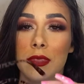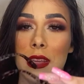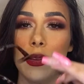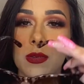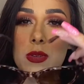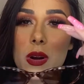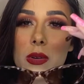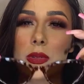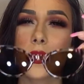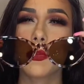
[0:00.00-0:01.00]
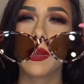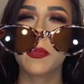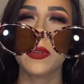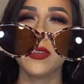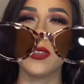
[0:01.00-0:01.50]
E os óculos são bem
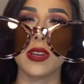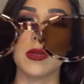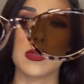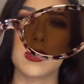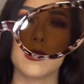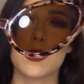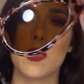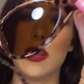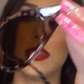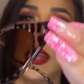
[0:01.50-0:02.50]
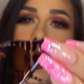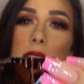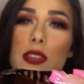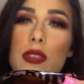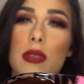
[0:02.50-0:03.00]
bonitinhos, são de
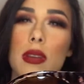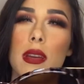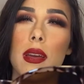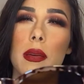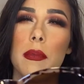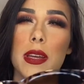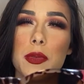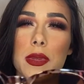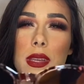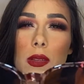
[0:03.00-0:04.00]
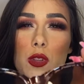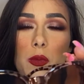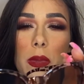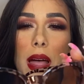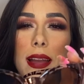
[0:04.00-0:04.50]
qualidade. Mesmo sendo de
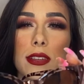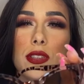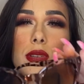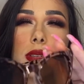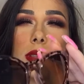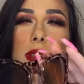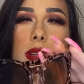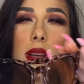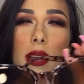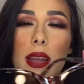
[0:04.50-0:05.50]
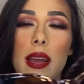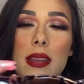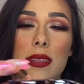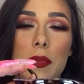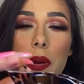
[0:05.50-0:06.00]
plástico,
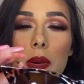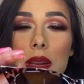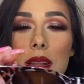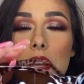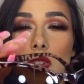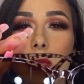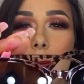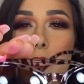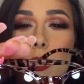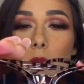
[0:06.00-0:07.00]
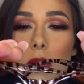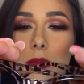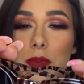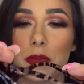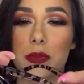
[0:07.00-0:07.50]
eles têm uma qualidade bem boa.
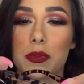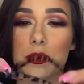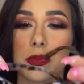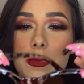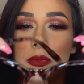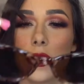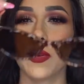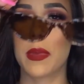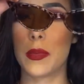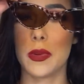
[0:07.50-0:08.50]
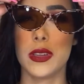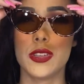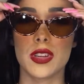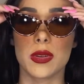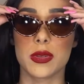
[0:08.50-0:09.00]
Ficam bem
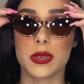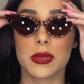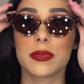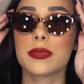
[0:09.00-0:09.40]
bonitinhos.